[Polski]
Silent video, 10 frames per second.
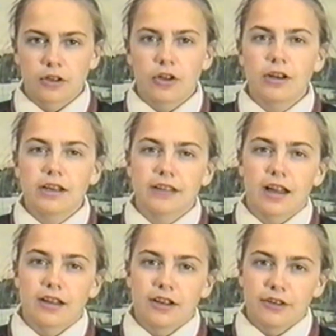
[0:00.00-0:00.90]

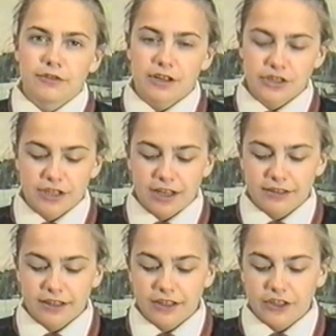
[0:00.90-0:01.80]
Kolejna ważna
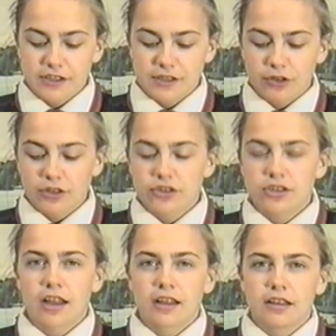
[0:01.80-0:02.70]
data
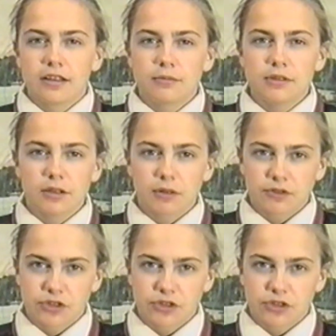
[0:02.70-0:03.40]
historyczna minęła w